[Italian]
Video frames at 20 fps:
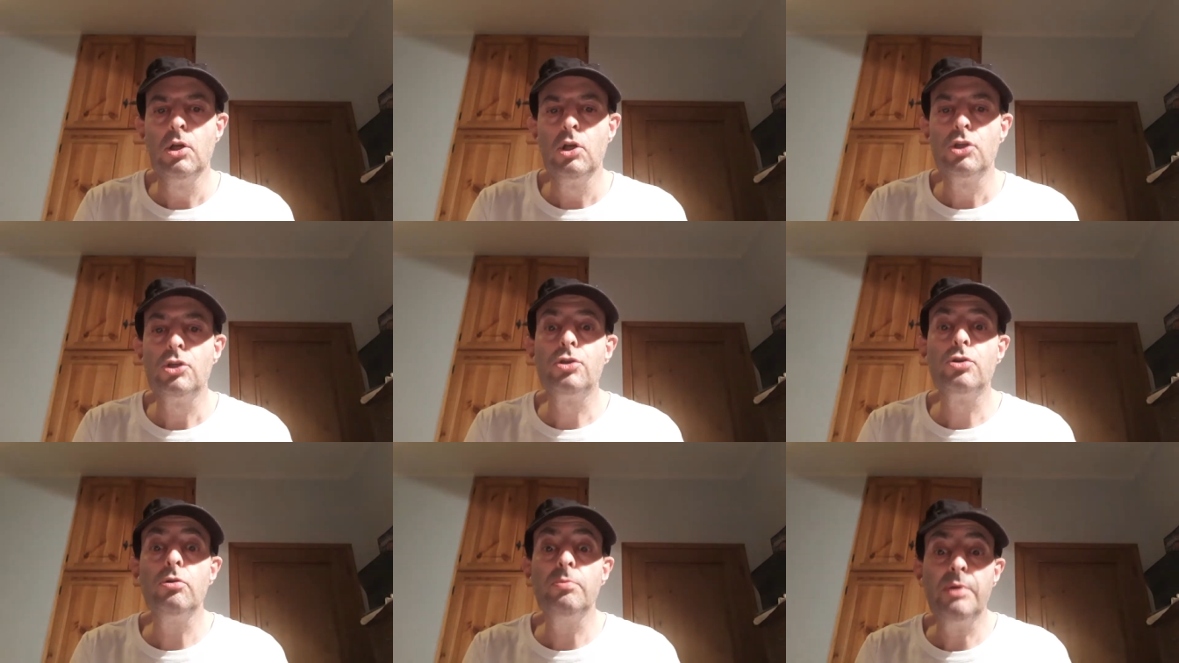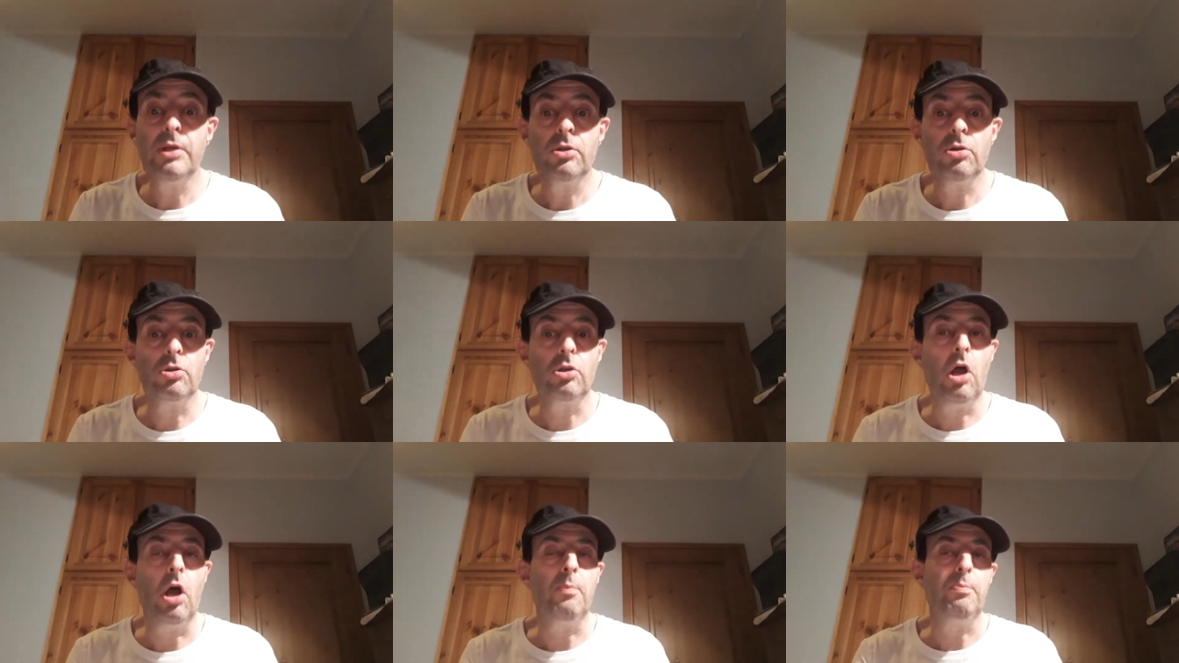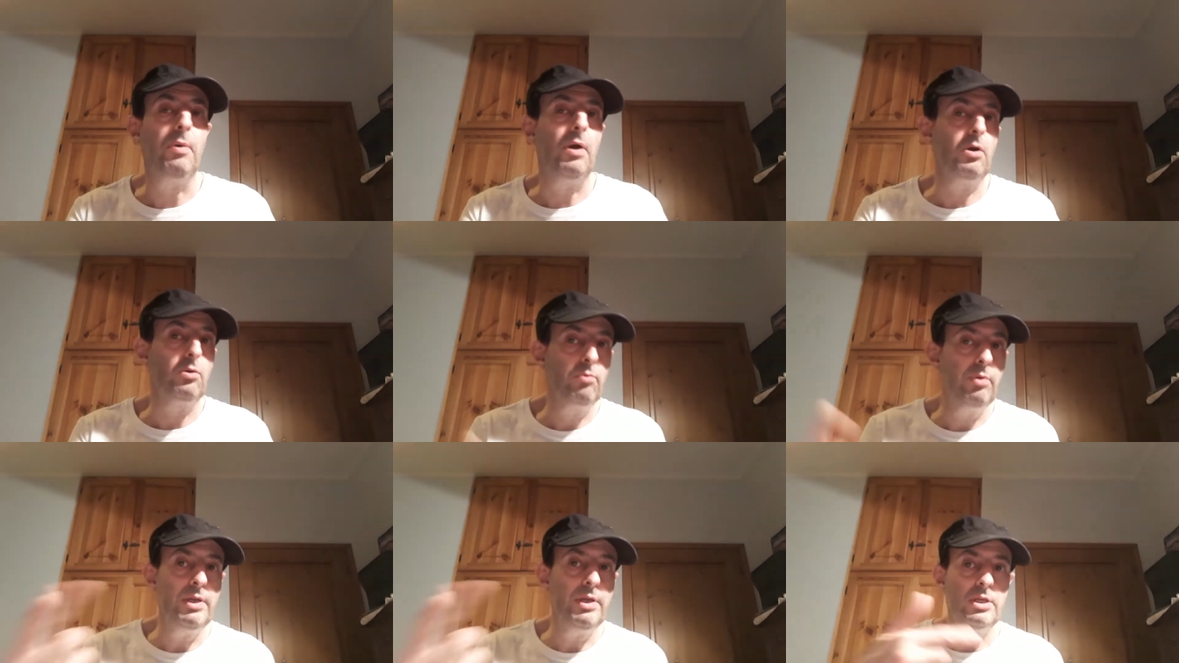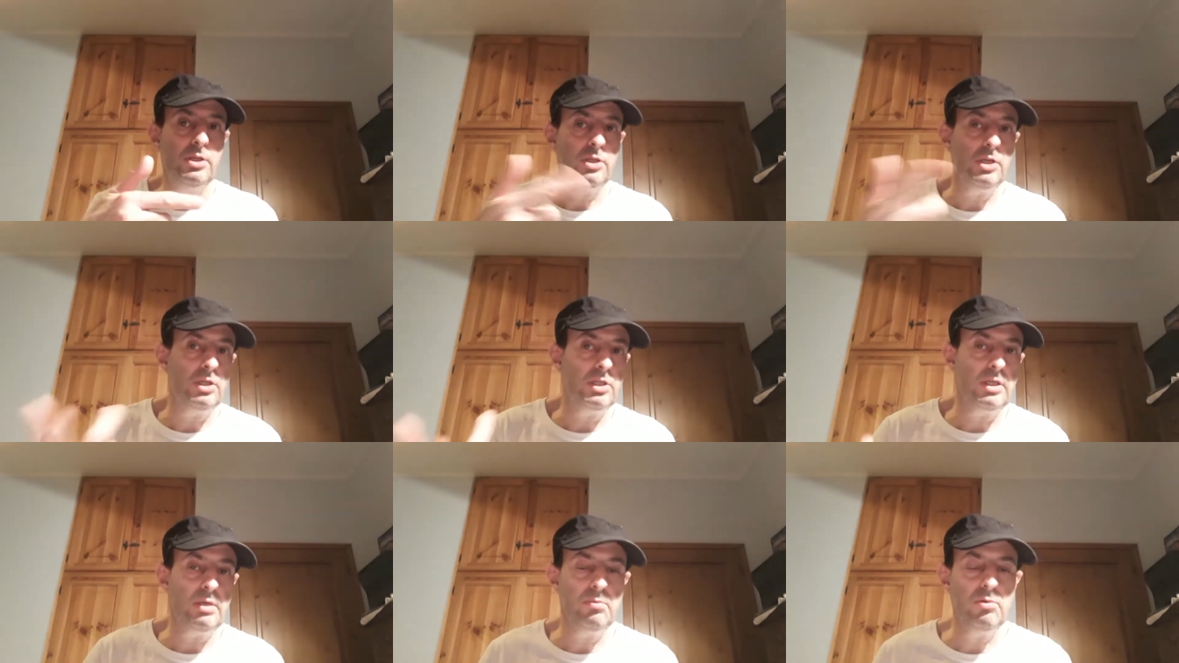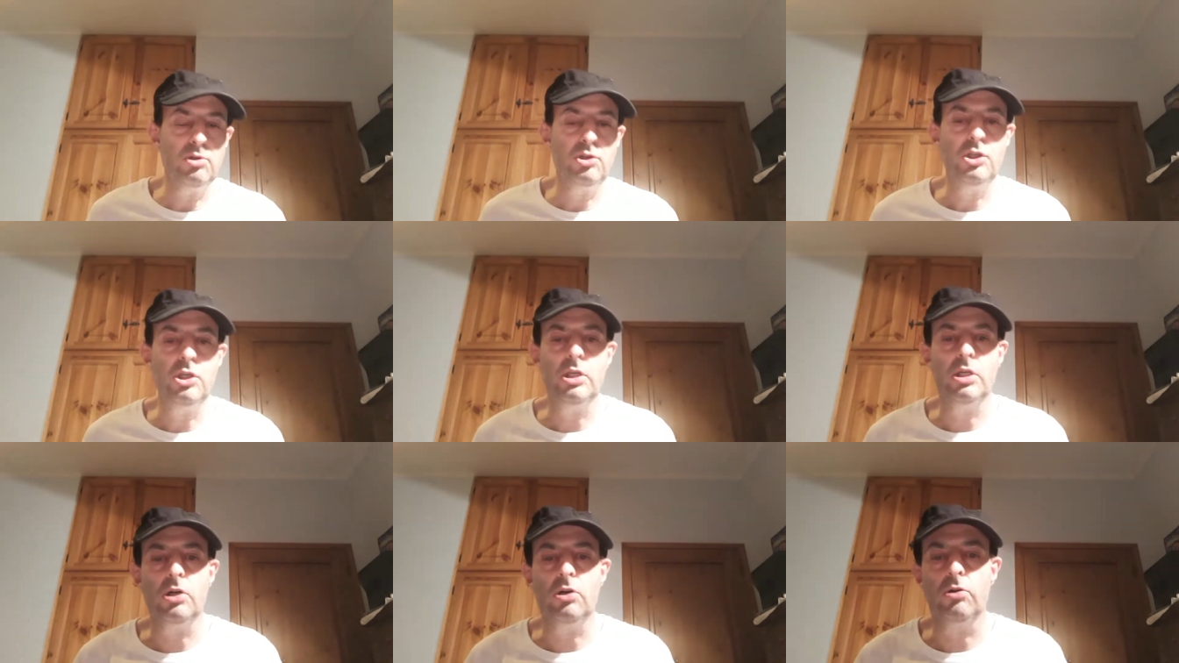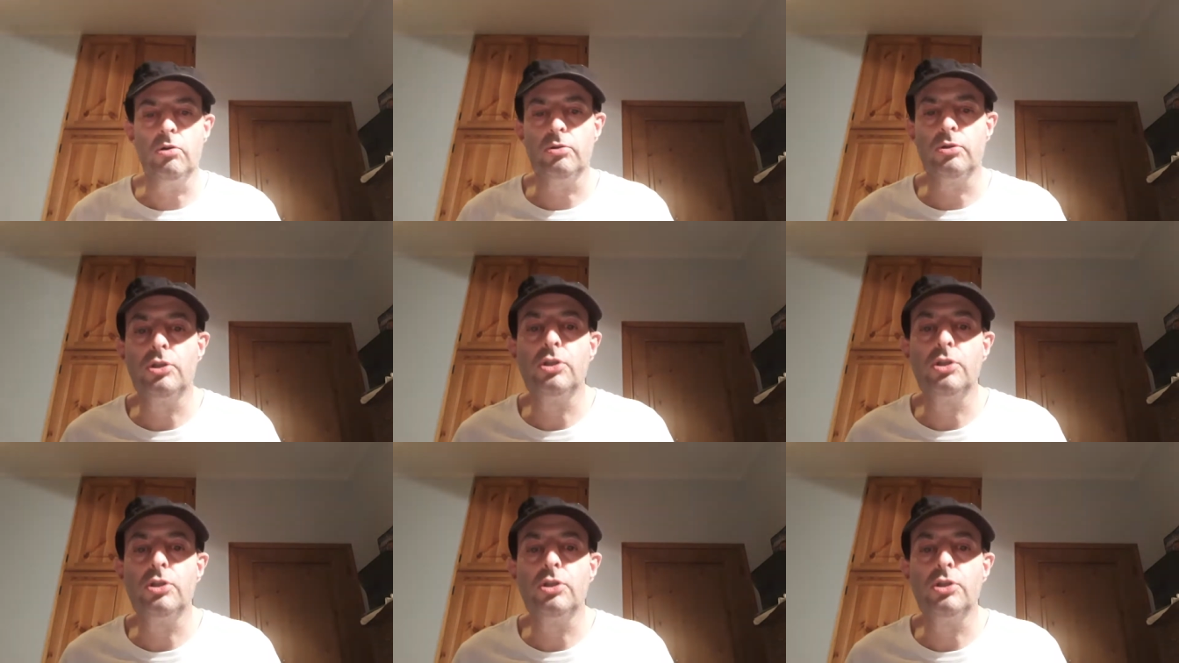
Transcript: Subito dopo al quindicesimo giro